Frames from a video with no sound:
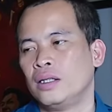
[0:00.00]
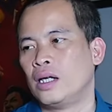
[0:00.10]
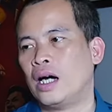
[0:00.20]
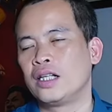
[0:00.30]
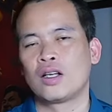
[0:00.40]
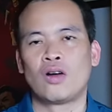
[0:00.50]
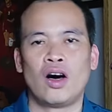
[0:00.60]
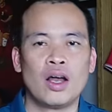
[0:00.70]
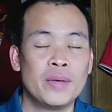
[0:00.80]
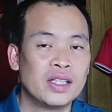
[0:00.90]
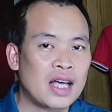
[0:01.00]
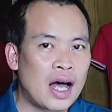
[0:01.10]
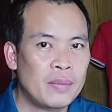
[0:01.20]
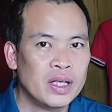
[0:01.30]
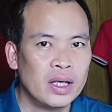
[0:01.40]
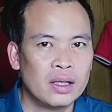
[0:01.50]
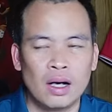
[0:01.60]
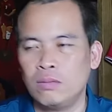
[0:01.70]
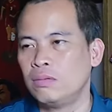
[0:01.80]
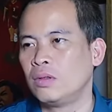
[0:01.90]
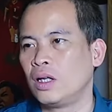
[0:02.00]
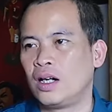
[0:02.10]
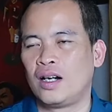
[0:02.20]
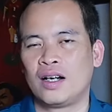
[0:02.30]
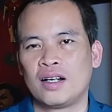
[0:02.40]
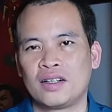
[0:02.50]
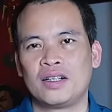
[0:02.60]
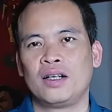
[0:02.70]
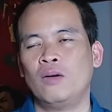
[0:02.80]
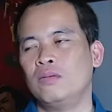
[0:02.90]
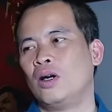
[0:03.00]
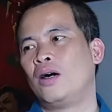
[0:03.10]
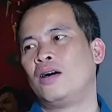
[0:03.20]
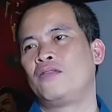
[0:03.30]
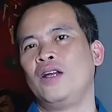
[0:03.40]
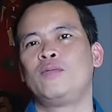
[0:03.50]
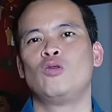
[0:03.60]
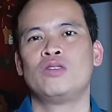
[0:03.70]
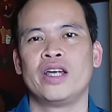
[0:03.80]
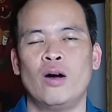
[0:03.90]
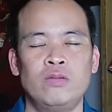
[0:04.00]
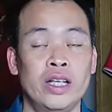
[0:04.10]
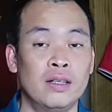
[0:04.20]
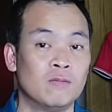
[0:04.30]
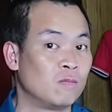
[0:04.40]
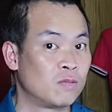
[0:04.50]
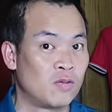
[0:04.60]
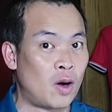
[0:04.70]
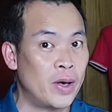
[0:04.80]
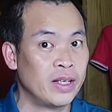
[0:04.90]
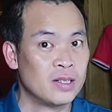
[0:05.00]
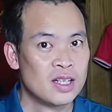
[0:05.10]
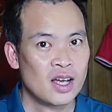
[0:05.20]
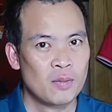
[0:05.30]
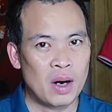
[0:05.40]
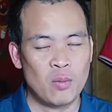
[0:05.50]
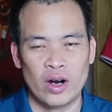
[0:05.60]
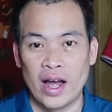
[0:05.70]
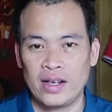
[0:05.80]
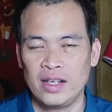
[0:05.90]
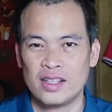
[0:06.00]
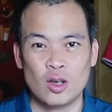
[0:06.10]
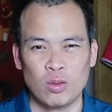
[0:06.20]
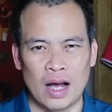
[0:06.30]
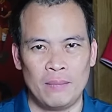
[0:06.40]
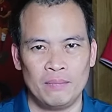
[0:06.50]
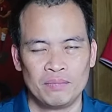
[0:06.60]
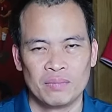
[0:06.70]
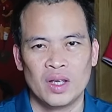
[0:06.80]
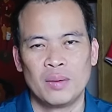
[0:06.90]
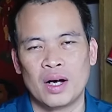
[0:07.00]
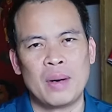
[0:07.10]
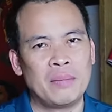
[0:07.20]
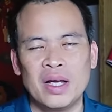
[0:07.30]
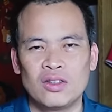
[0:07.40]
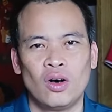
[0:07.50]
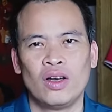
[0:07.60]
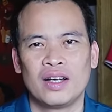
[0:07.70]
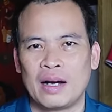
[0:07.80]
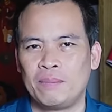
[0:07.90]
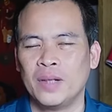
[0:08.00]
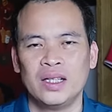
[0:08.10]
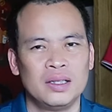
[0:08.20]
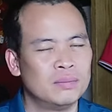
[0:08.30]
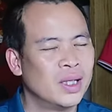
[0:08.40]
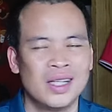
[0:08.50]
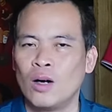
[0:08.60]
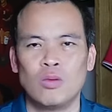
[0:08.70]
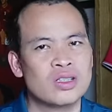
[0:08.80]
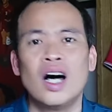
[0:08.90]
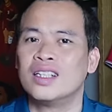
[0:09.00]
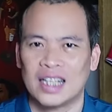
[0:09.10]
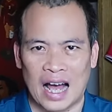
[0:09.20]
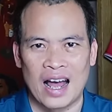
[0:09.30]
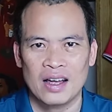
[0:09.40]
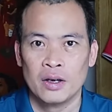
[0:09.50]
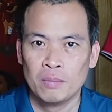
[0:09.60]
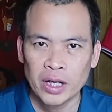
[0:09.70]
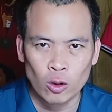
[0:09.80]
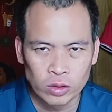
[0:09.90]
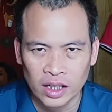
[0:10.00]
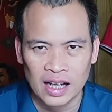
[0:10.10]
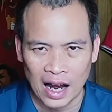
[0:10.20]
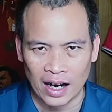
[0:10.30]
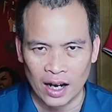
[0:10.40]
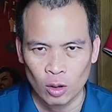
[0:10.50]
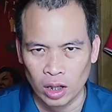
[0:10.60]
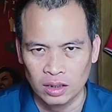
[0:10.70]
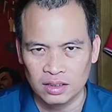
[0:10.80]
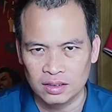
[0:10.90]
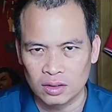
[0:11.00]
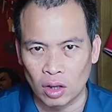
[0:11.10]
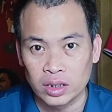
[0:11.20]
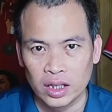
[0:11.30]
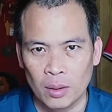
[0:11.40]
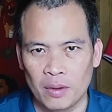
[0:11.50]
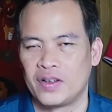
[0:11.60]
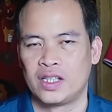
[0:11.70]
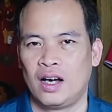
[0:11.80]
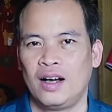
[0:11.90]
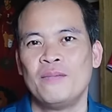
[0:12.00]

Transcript: đấy sau đó là mình ra mình nhìn ông ờ, ông ờ, Philip Chu Xê ông nhìn vào mình bằng một cái ánh nhìn sâu thẳm nhưng mà các bạn biết rồi gặp mình mình không có sợ gì cả mình cũng nhìn thẳng này luôn có cái gì đâu mà phải sợ